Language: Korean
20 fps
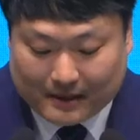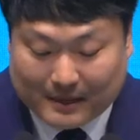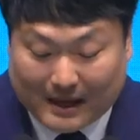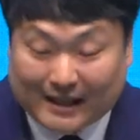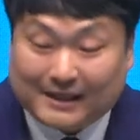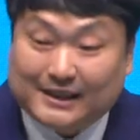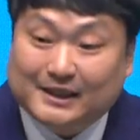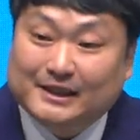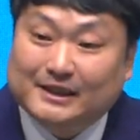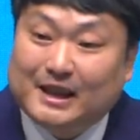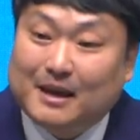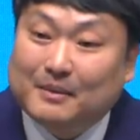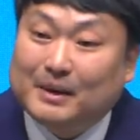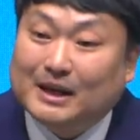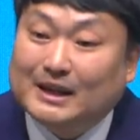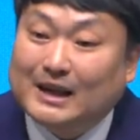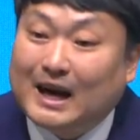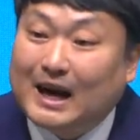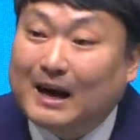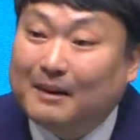마칠
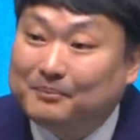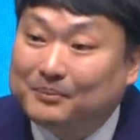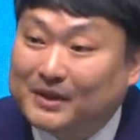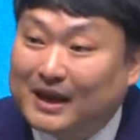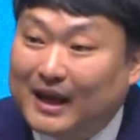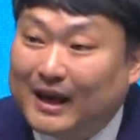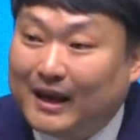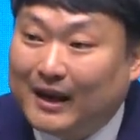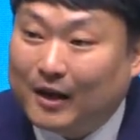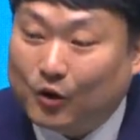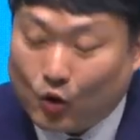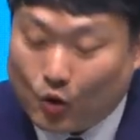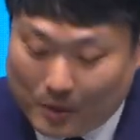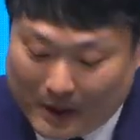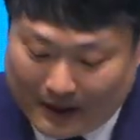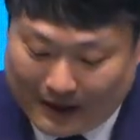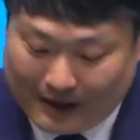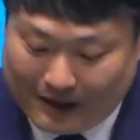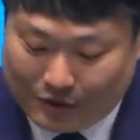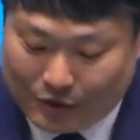때마다 함께
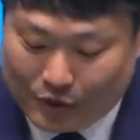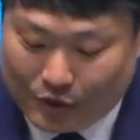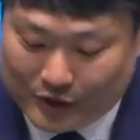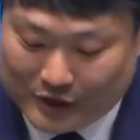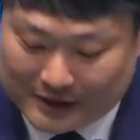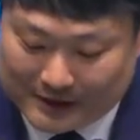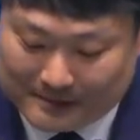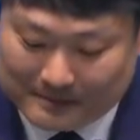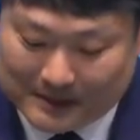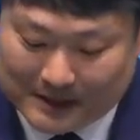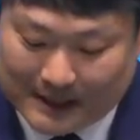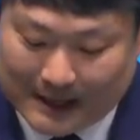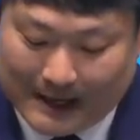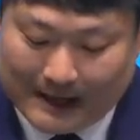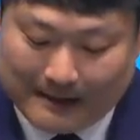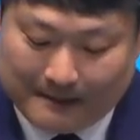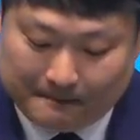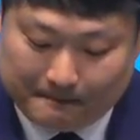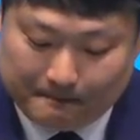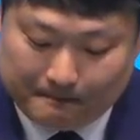고백하고 있습니다.